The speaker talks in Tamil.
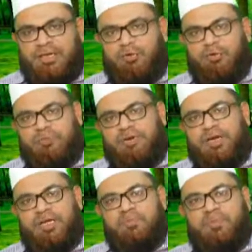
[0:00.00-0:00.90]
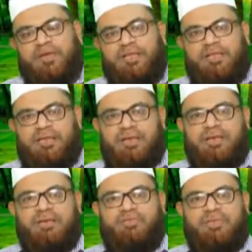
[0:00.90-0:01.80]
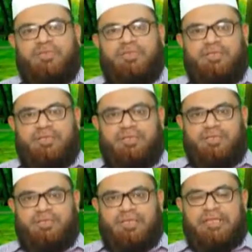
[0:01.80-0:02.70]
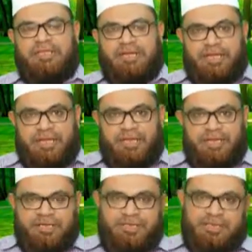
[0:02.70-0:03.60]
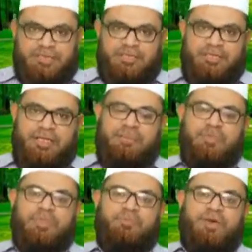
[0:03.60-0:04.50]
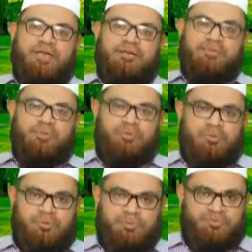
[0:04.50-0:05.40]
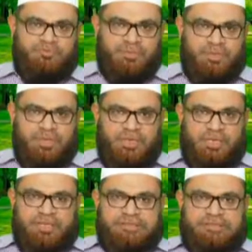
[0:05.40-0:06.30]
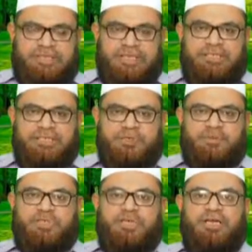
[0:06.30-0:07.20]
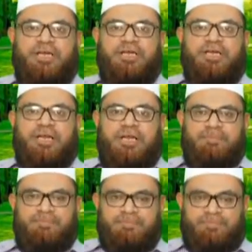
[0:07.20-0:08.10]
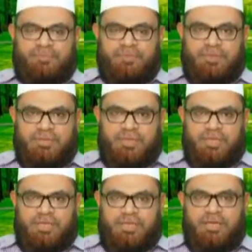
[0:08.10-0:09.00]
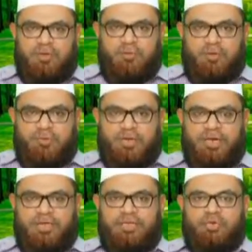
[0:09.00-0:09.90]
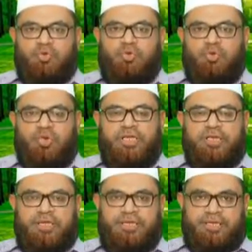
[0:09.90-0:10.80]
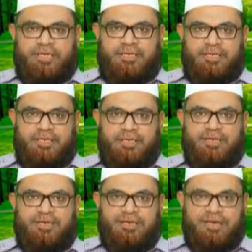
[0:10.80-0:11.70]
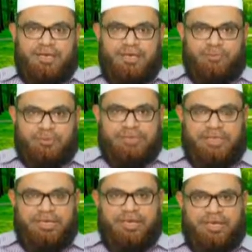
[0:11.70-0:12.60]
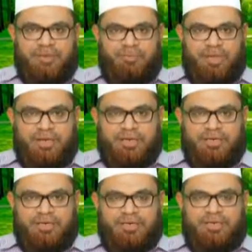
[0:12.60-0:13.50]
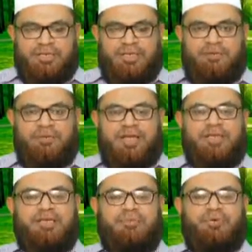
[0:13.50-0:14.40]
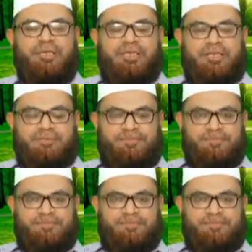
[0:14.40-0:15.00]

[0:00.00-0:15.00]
இன உறவுகளை பேணுதல் என்பது எந்த நிலையில் இருக்கிறது என்பதை பார்க்கும்போது சின்ன சின்ன விஷயங்களுக்கெல்லாம் இன உறவுகளை துண்டிக்கிற நிறைய முஸ்லீம்களை நம்மால் இன்று அவதானிக்க முடிகிறது